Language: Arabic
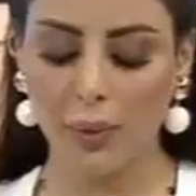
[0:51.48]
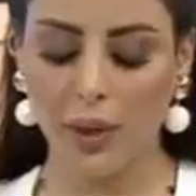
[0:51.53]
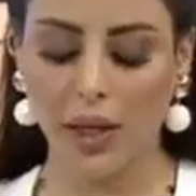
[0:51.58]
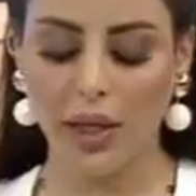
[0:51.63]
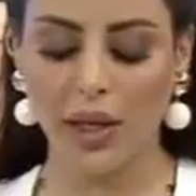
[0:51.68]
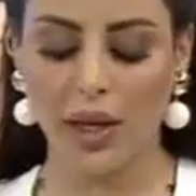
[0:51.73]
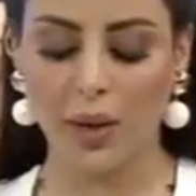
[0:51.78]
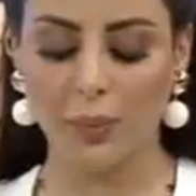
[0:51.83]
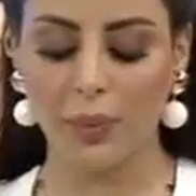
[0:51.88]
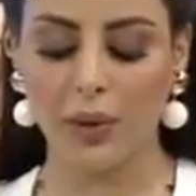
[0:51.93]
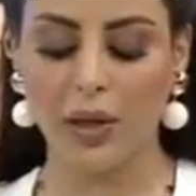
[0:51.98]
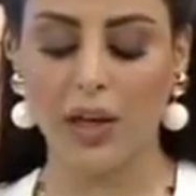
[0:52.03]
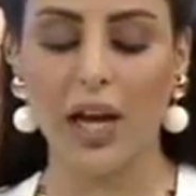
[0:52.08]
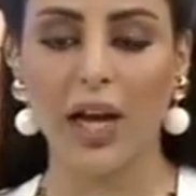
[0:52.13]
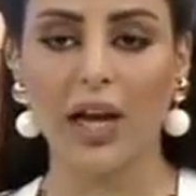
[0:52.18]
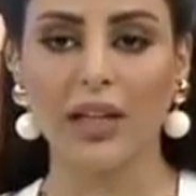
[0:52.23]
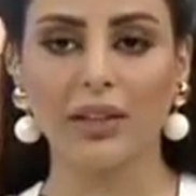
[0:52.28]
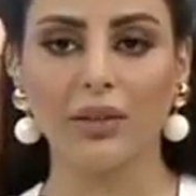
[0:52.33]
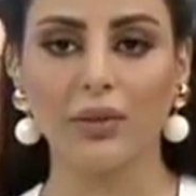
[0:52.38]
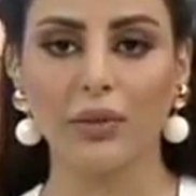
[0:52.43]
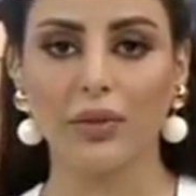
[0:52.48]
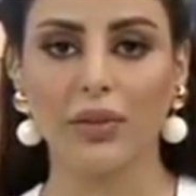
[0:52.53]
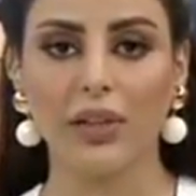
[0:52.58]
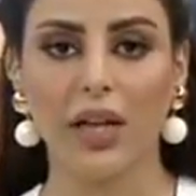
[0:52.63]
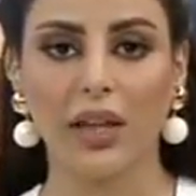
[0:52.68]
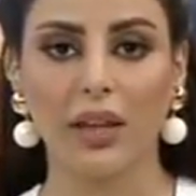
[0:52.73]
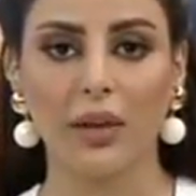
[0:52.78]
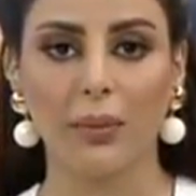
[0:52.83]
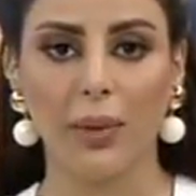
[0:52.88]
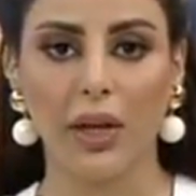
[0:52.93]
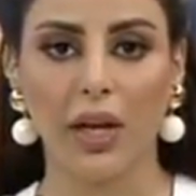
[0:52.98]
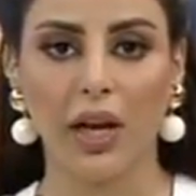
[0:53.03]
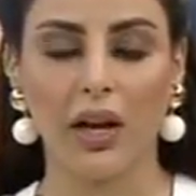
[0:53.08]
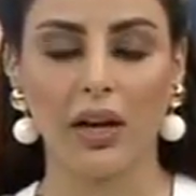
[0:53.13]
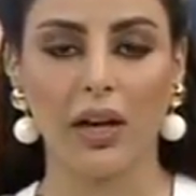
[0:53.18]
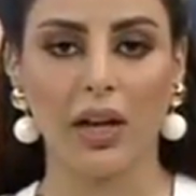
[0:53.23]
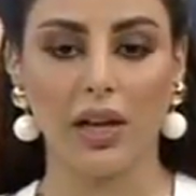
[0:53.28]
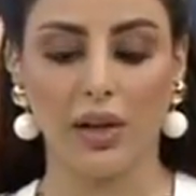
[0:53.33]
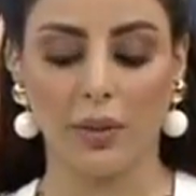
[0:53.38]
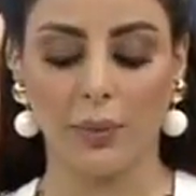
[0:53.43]
معنا عبر الهاتف أستاذة
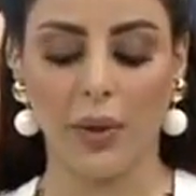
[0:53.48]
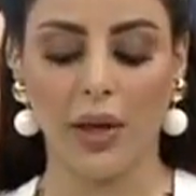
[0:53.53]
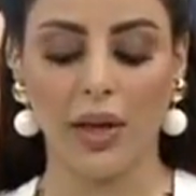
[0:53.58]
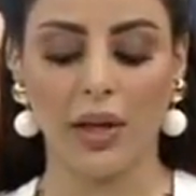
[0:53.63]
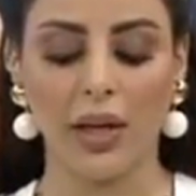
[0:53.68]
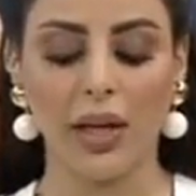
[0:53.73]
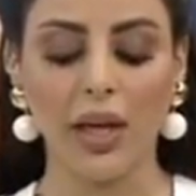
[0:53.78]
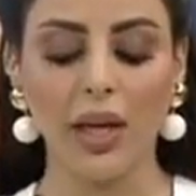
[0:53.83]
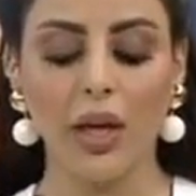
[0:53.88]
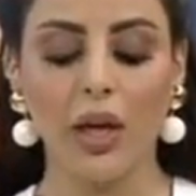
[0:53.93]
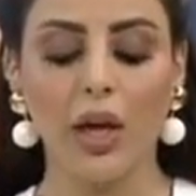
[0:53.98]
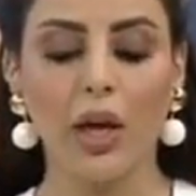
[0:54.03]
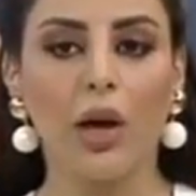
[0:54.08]
منار العميري